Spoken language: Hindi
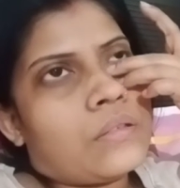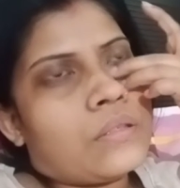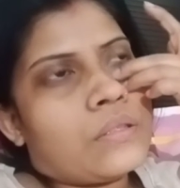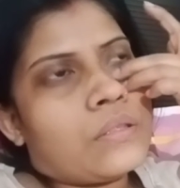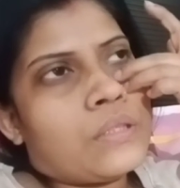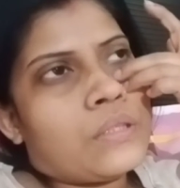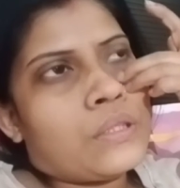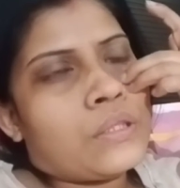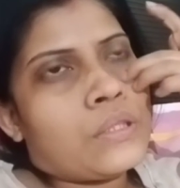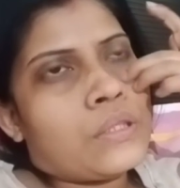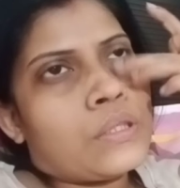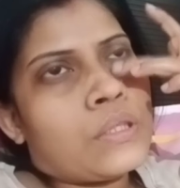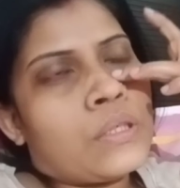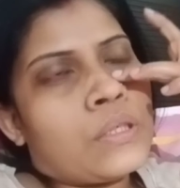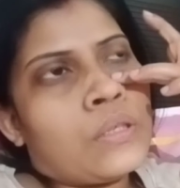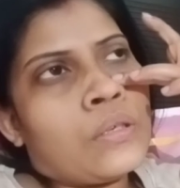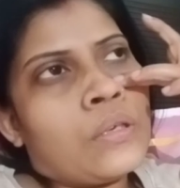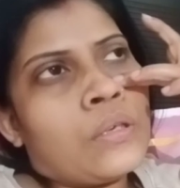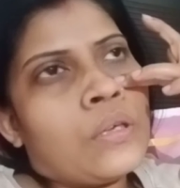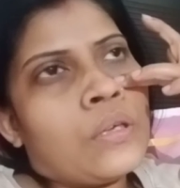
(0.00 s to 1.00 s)
चीज़ें
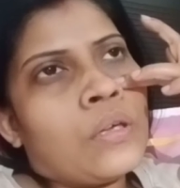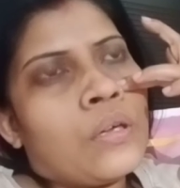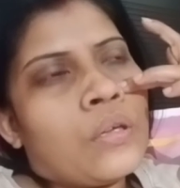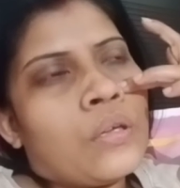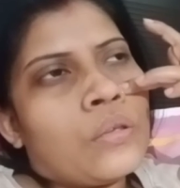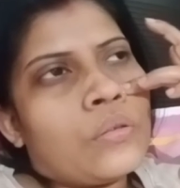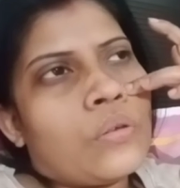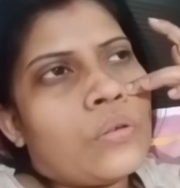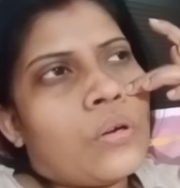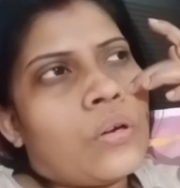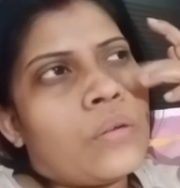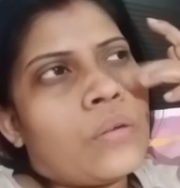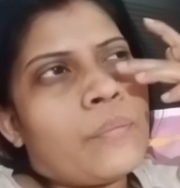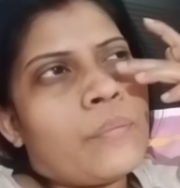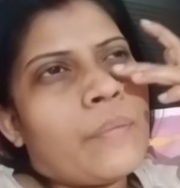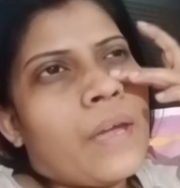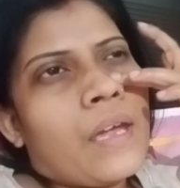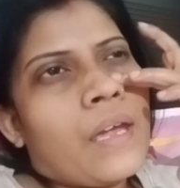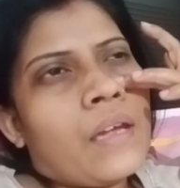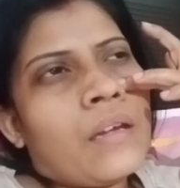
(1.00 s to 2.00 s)
थी और
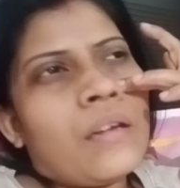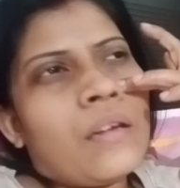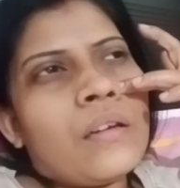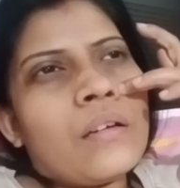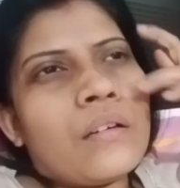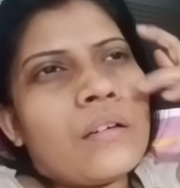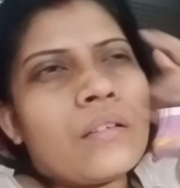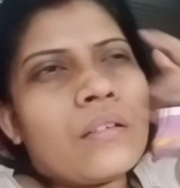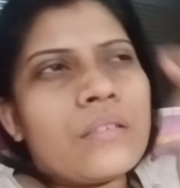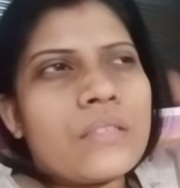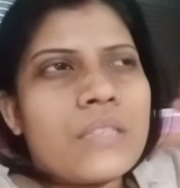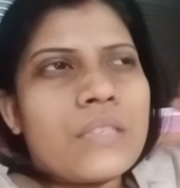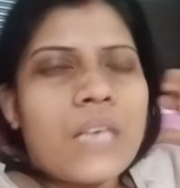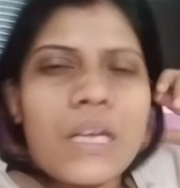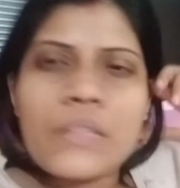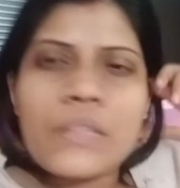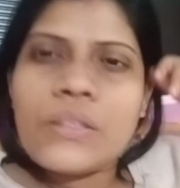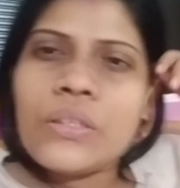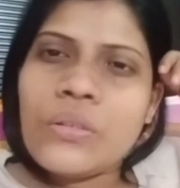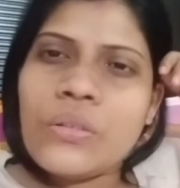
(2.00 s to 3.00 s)
मैं
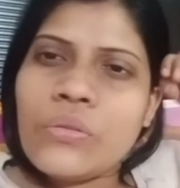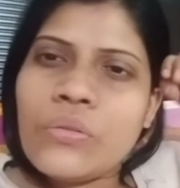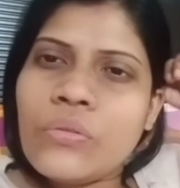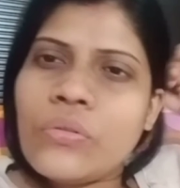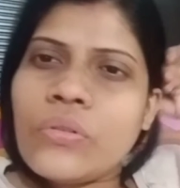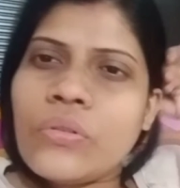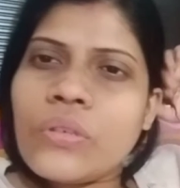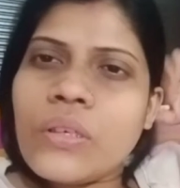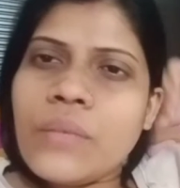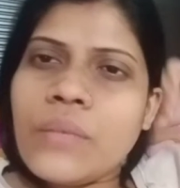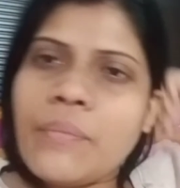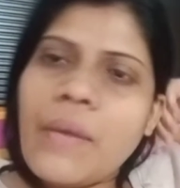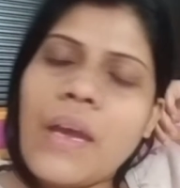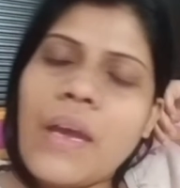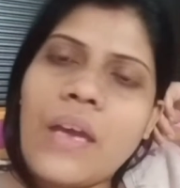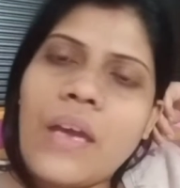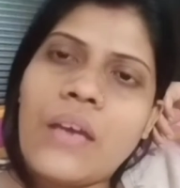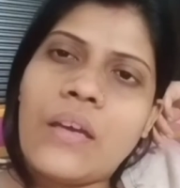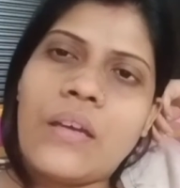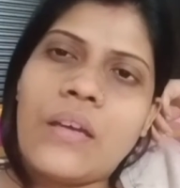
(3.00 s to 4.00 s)
चाहती हूँ कि
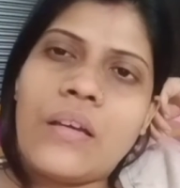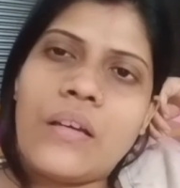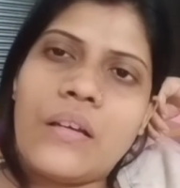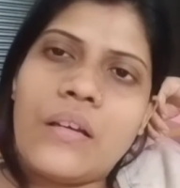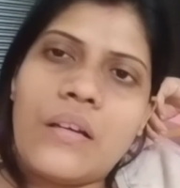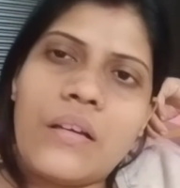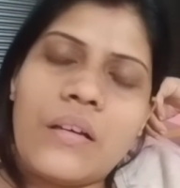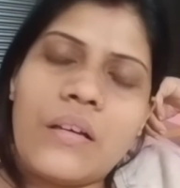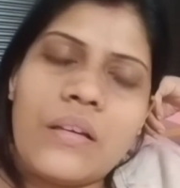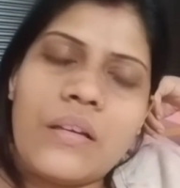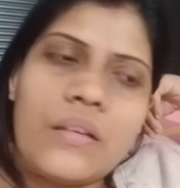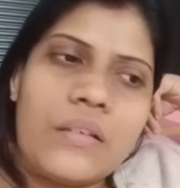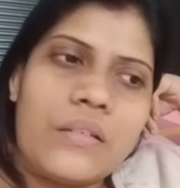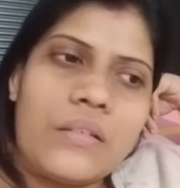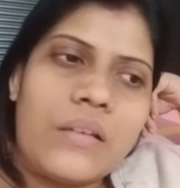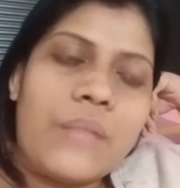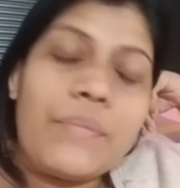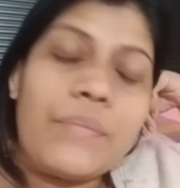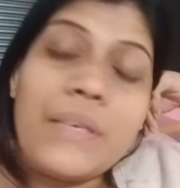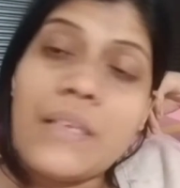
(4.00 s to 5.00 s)
मैं
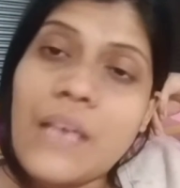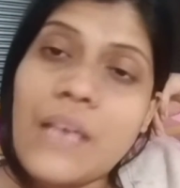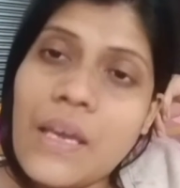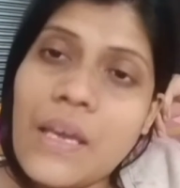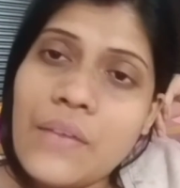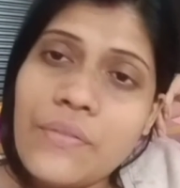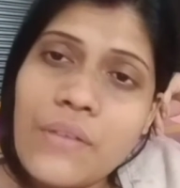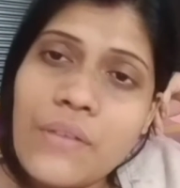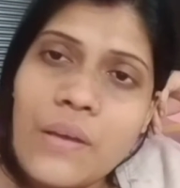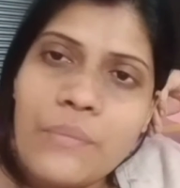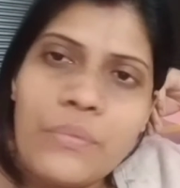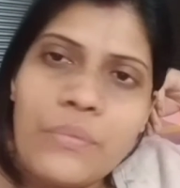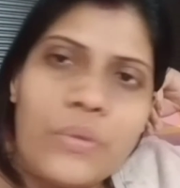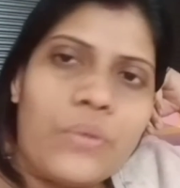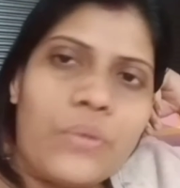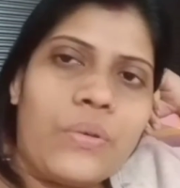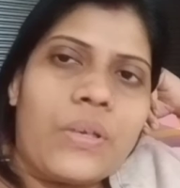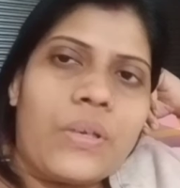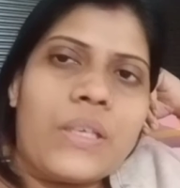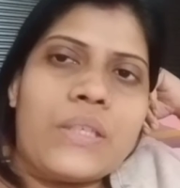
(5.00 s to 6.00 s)
अपनी लाइफ़ आप
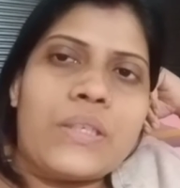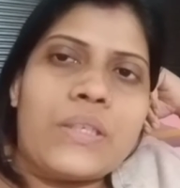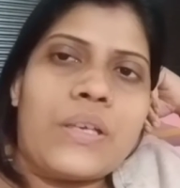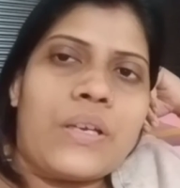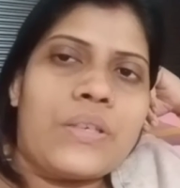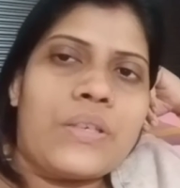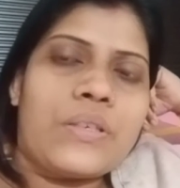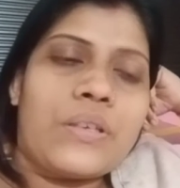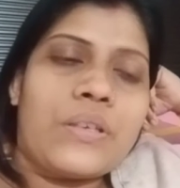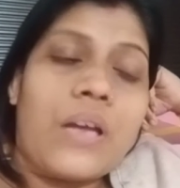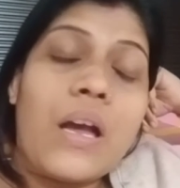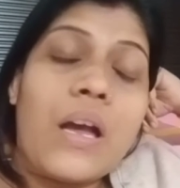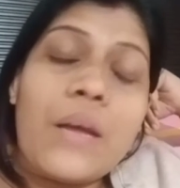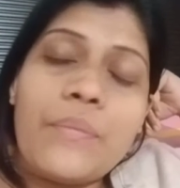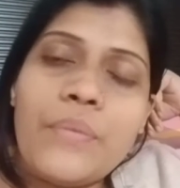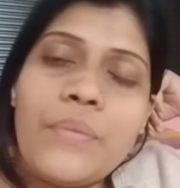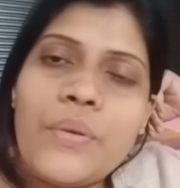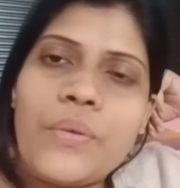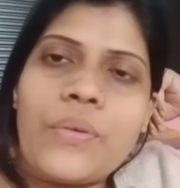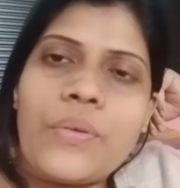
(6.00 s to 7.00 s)
लोगों के साथ
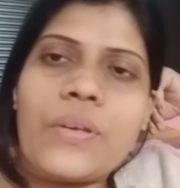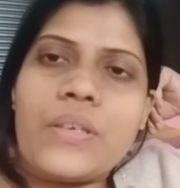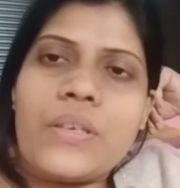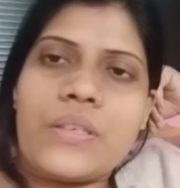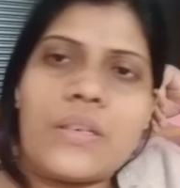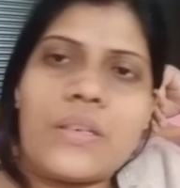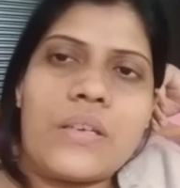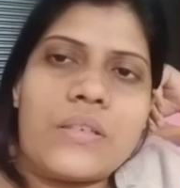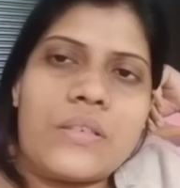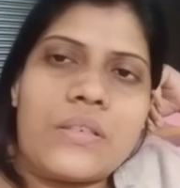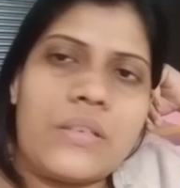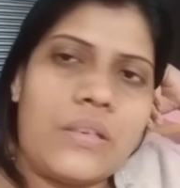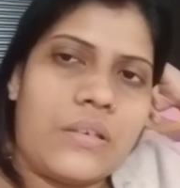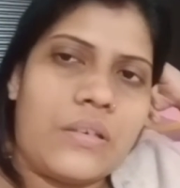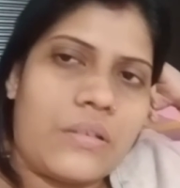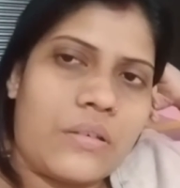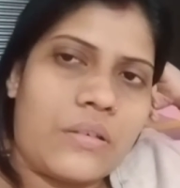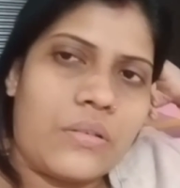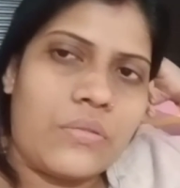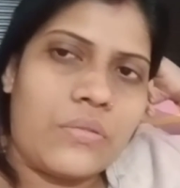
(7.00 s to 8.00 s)
आप लोगों के साथ
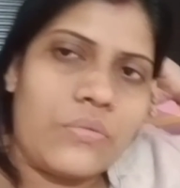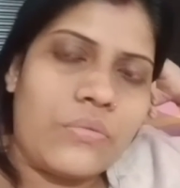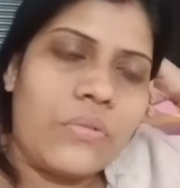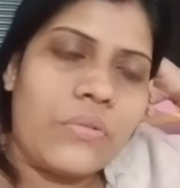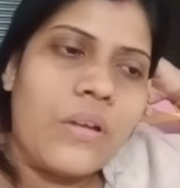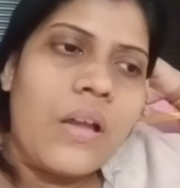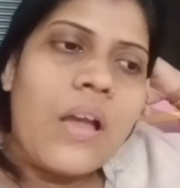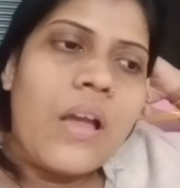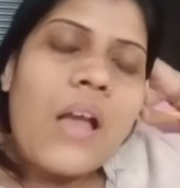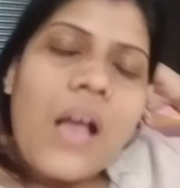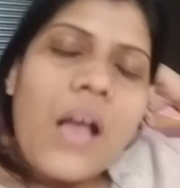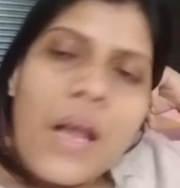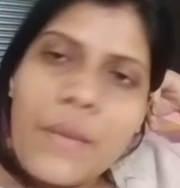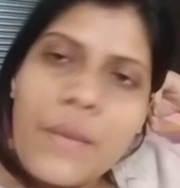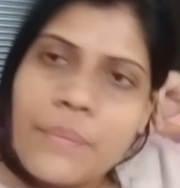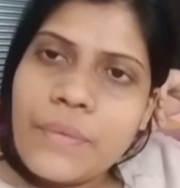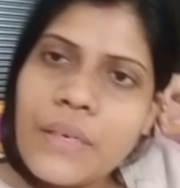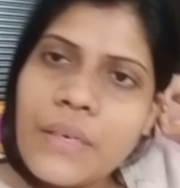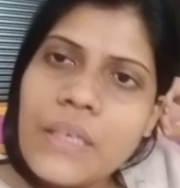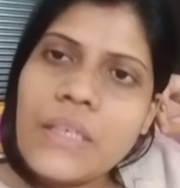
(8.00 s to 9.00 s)
शेयर करूँ
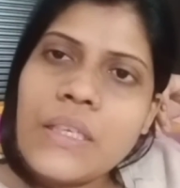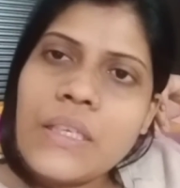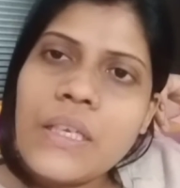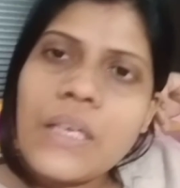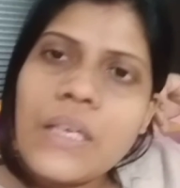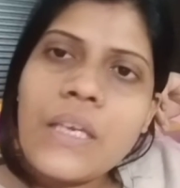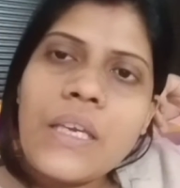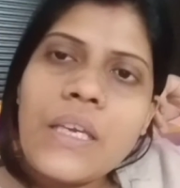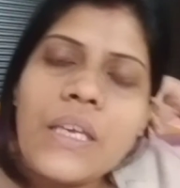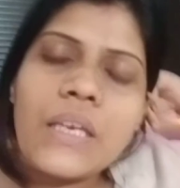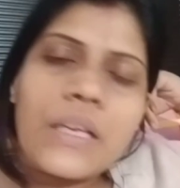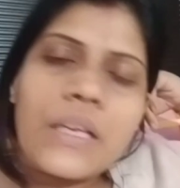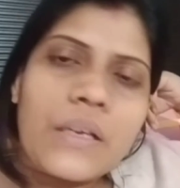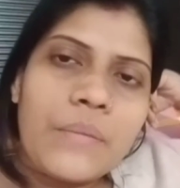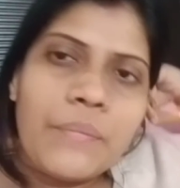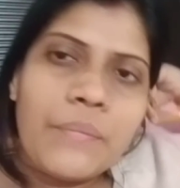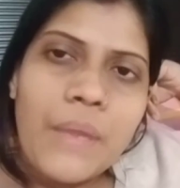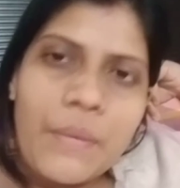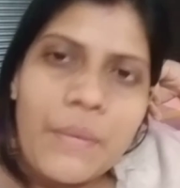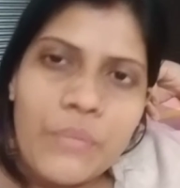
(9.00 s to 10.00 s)
अपने लिए एक
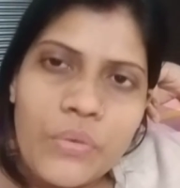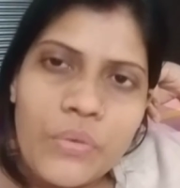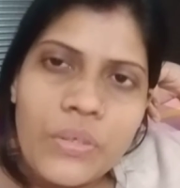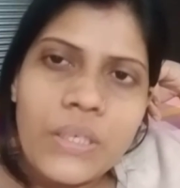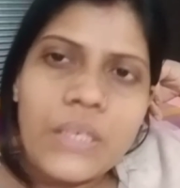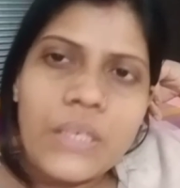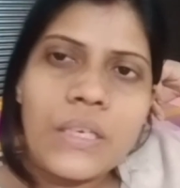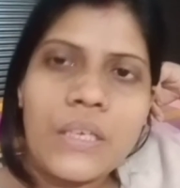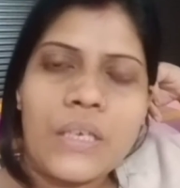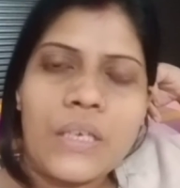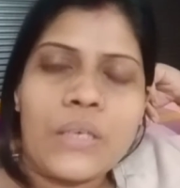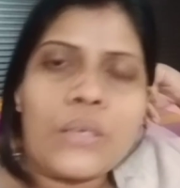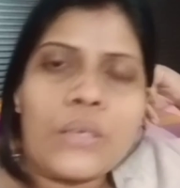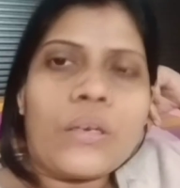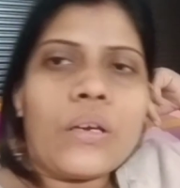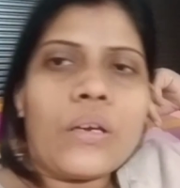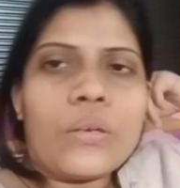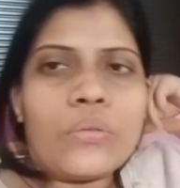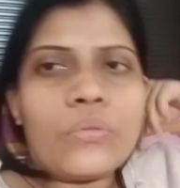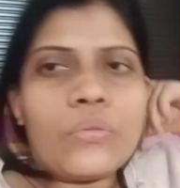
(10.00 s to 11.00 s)
मेमोरी क्रिएट
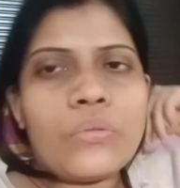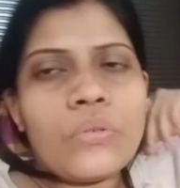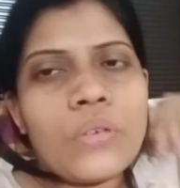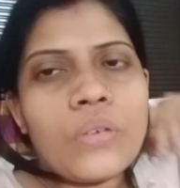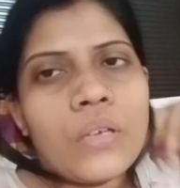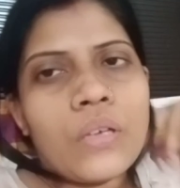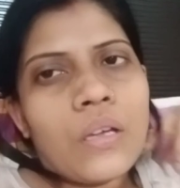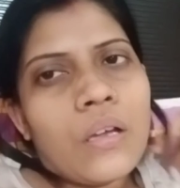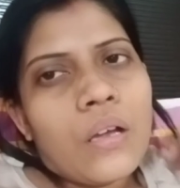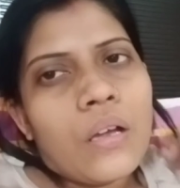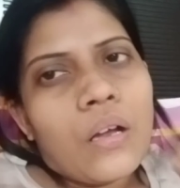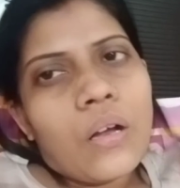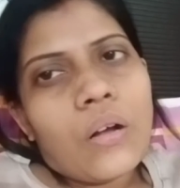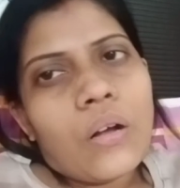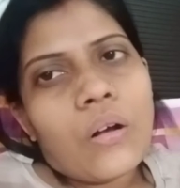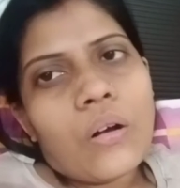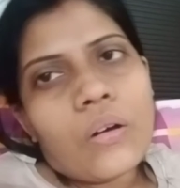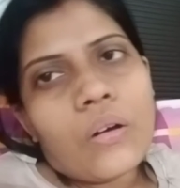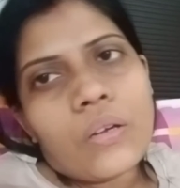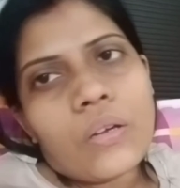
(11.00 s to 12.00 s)
करूँ
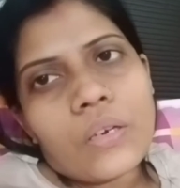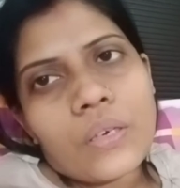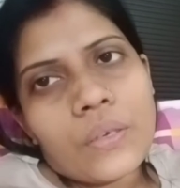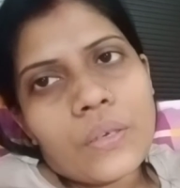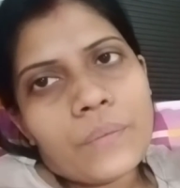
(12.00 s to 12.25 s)
और